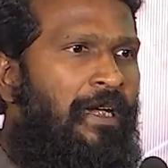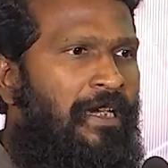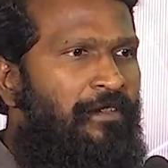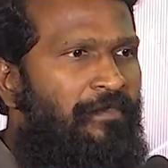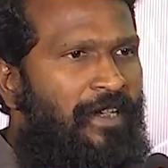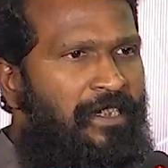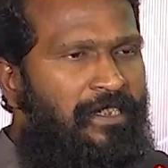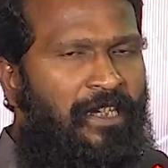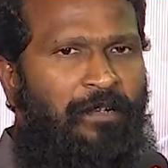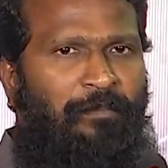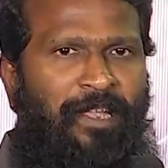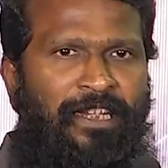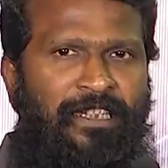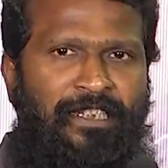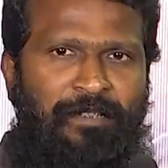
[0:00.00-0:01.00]
கன்வென்ஷனல்
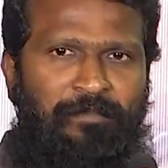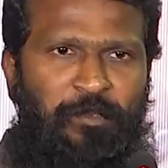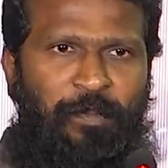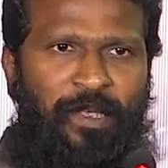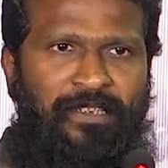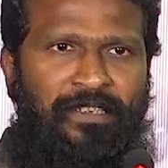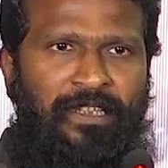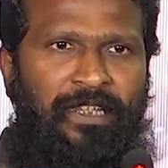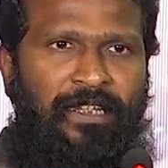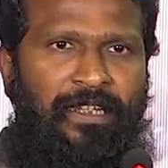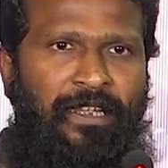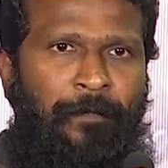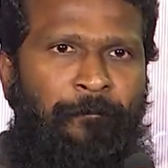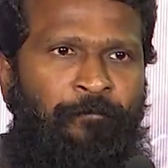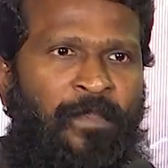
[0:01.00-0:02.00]
மெயின் ஸ்ட்ரீம் ஸ்பேஸில்
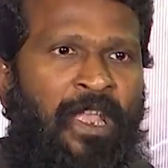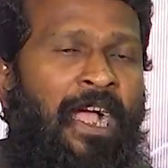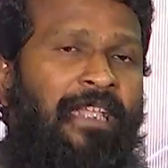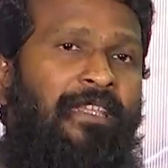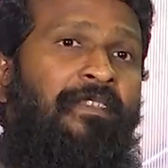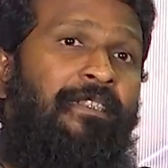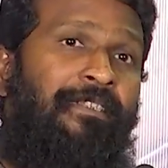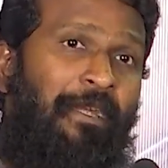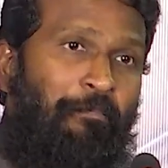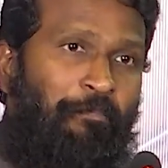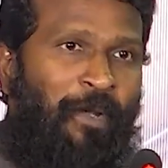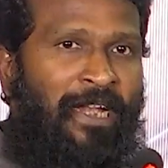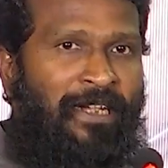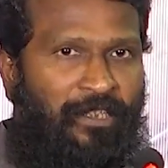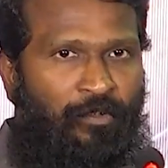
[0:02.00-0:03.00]
இல்லை அதாவது
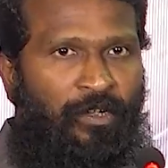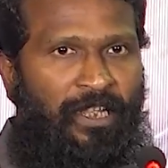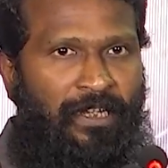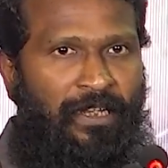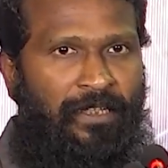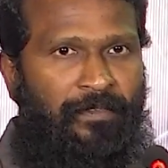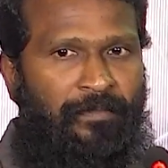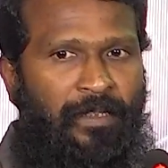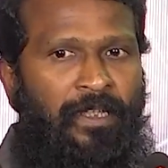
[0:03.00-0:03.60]
டெம்ப்ளேட்டுக்குள்ளே இல்லை